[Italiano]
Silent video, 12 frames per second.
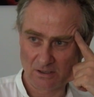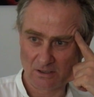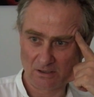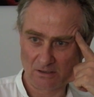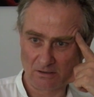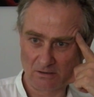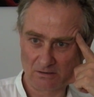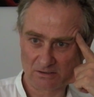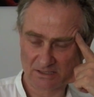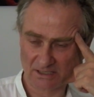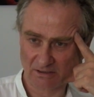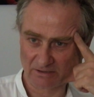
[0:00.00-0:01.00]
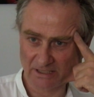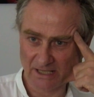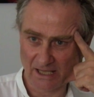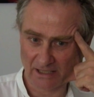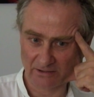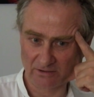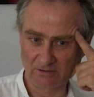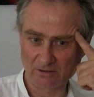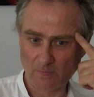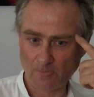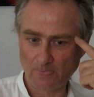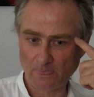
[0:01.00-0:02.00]
eh,
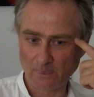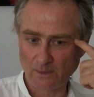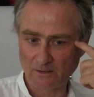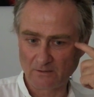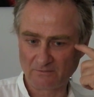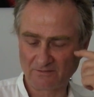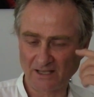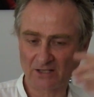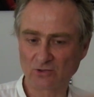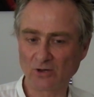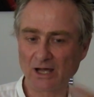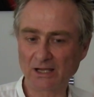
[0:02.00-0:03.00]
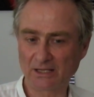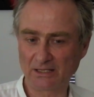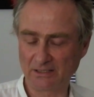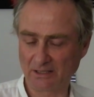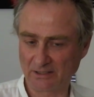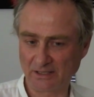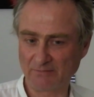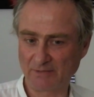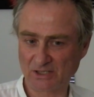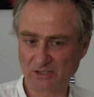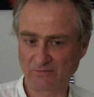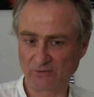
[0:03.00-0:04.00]
straordinario fatto anche da, eh, da,
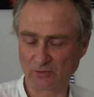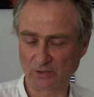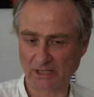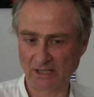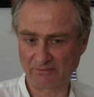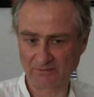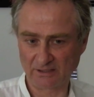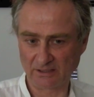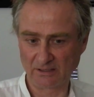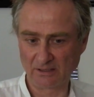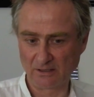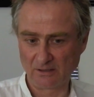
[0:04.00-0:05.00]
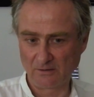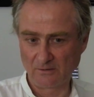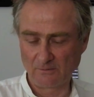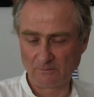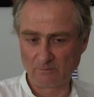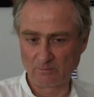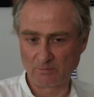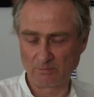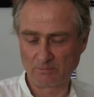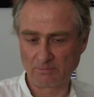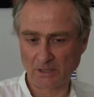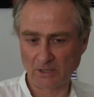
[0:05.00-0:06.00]
immagini fotografiche,
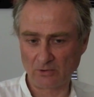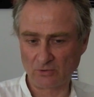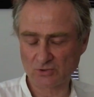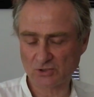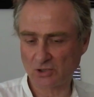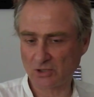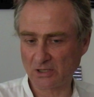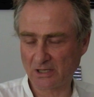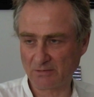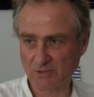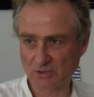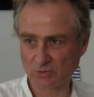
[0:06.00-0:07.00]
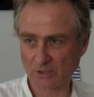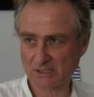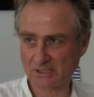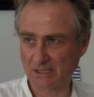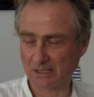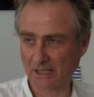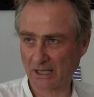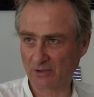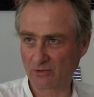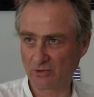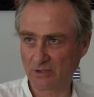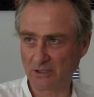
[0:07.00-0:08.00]
però non so in che misura sia in
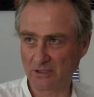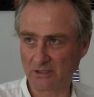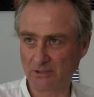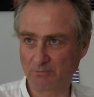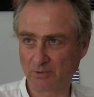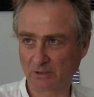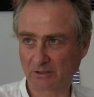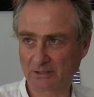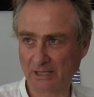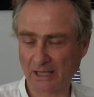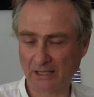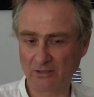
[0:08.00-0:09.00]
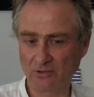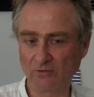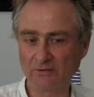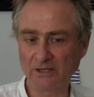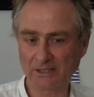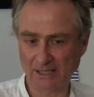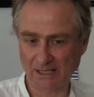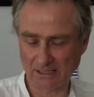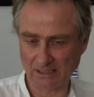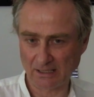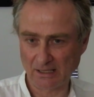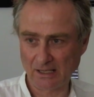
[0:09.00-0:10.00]
grado di, di portare
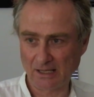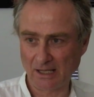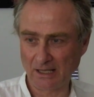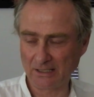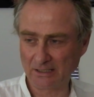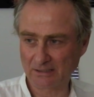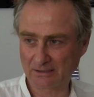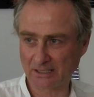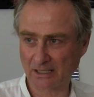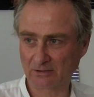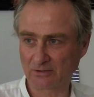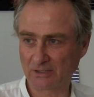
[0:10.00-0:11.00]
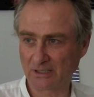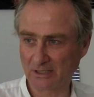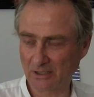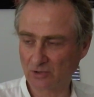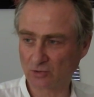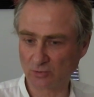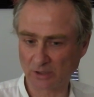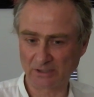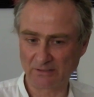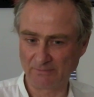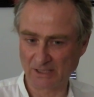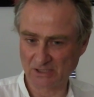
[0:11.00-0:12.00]
novità all'interno della
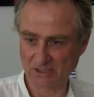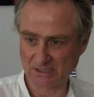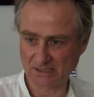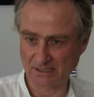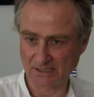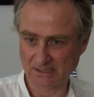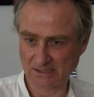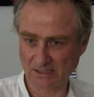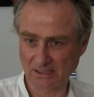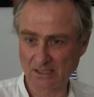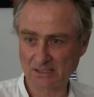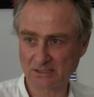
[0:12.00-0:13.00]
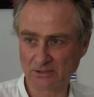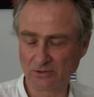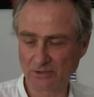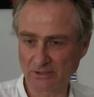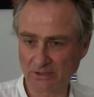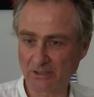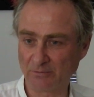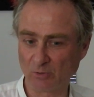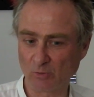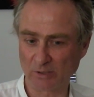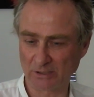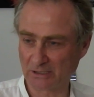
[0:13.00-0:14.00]
lettura dell'immagine stessa, se non di
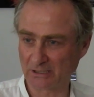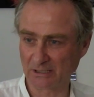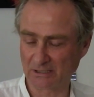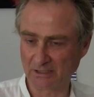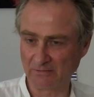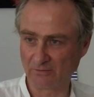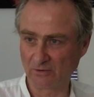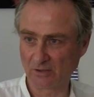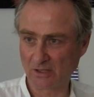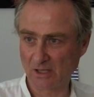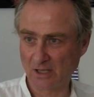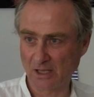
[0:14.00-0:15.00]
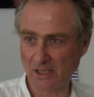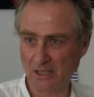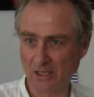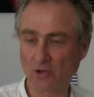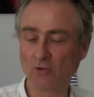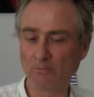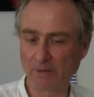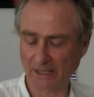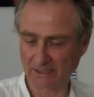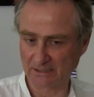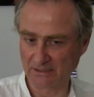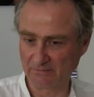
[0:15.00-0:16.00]
tipo quantitativo e
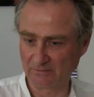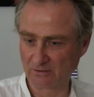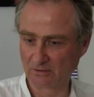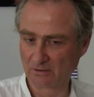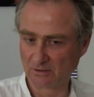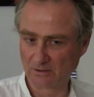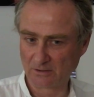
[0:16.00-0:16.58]
comparativo.